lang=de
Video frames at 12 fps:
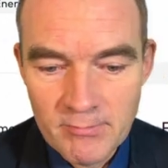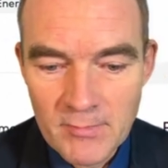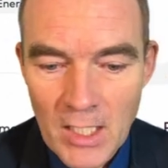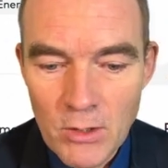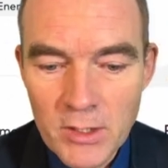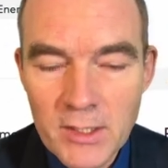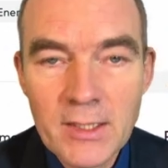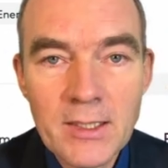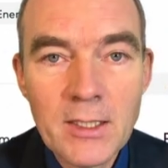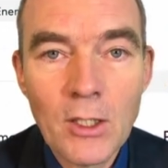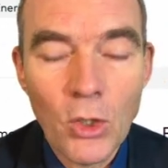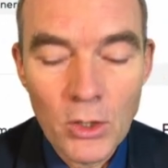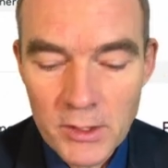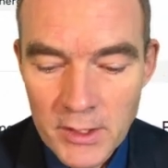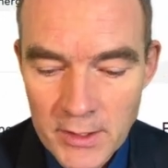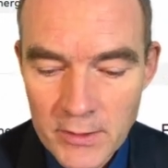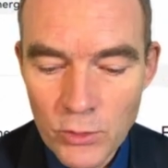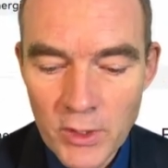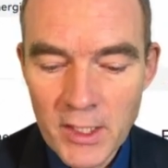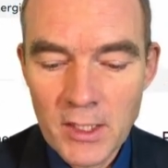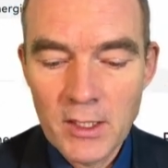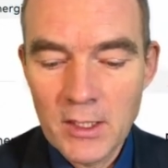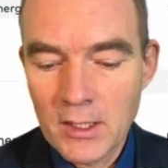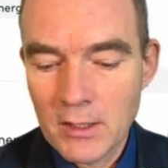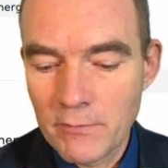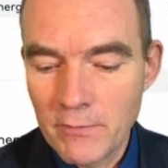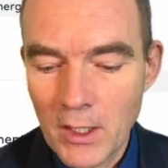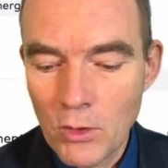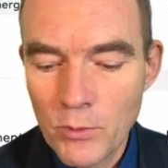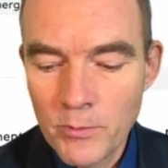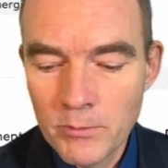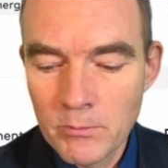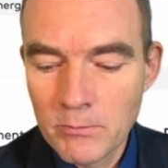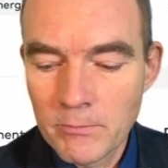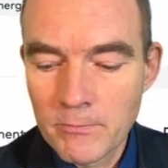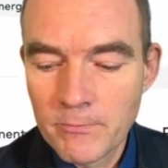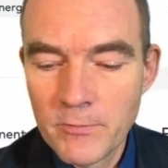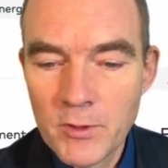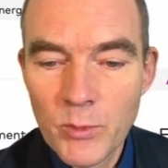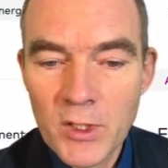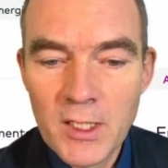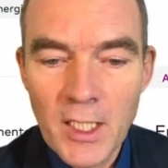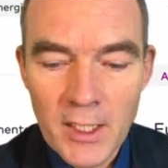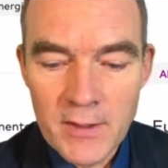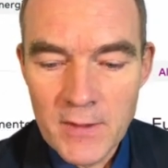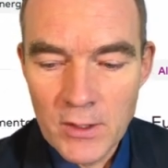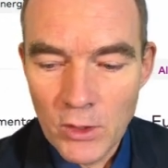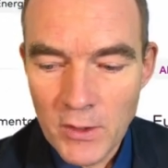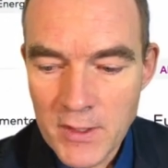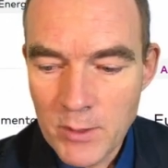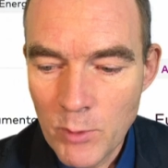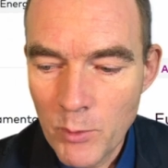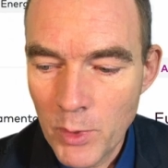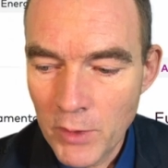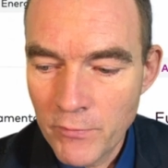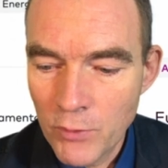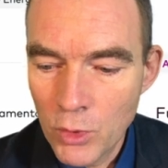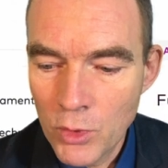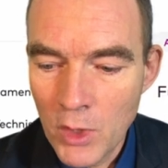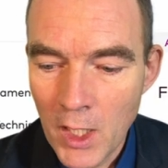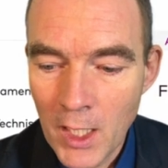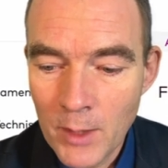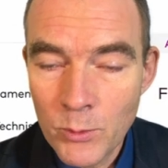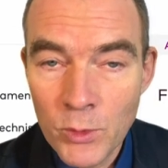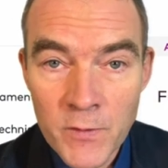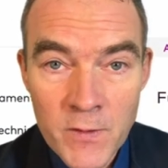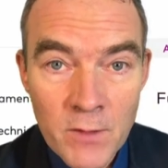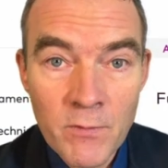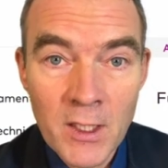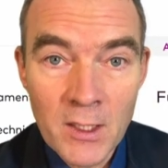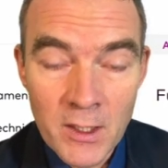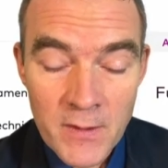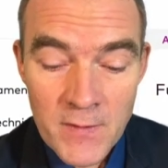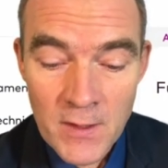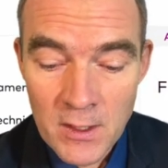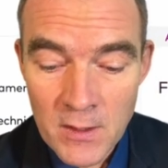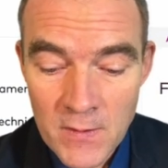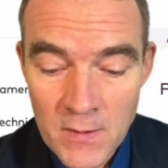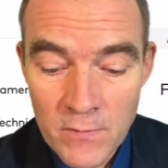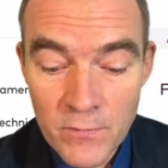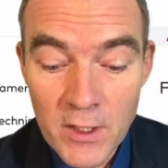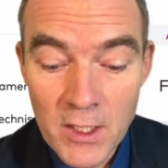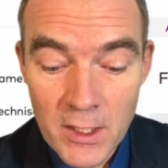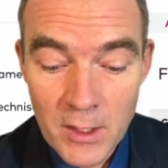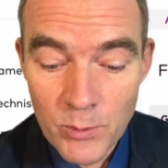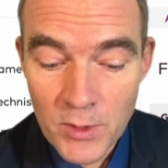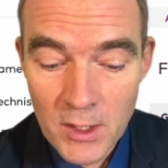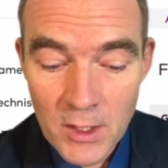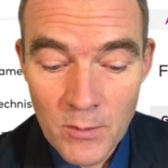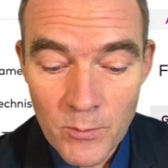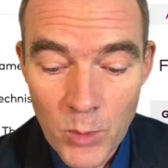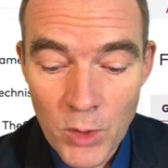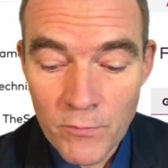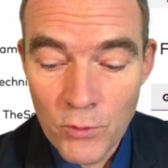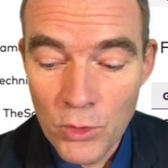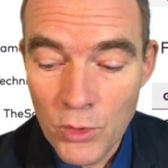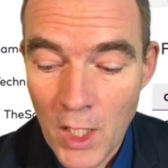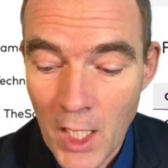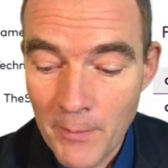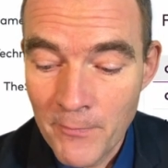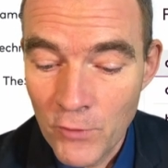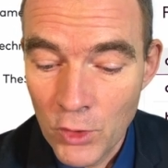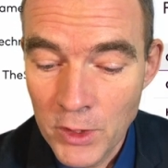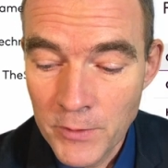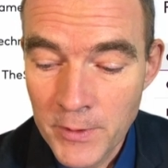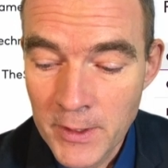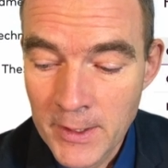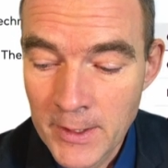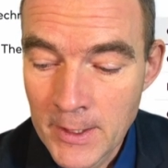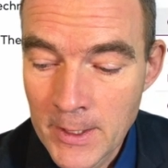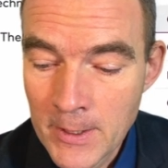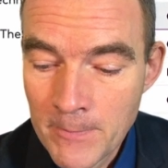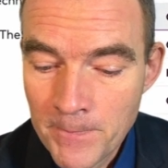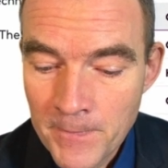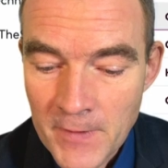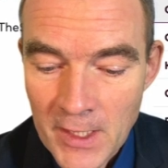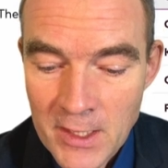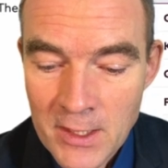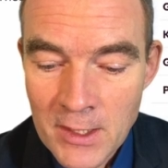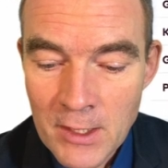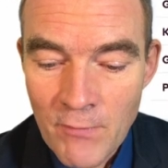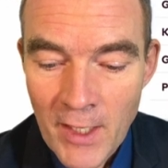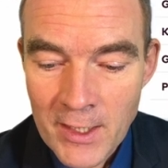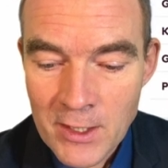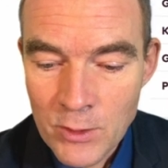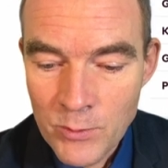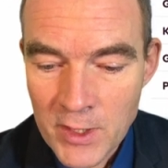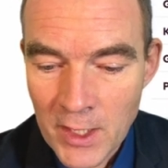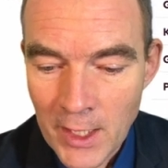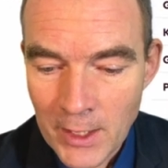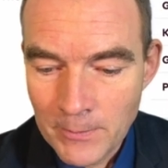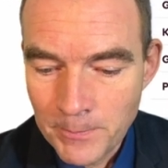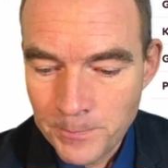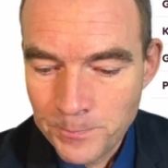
auch die rockt nicht so richtig. Warum will man die Aktie trotzdem im Portfolio haben? Und Sie werden gleich sehen, dass es viele gibt, die die im Portfolio haben wollen. Das sind die Wachstumsraten.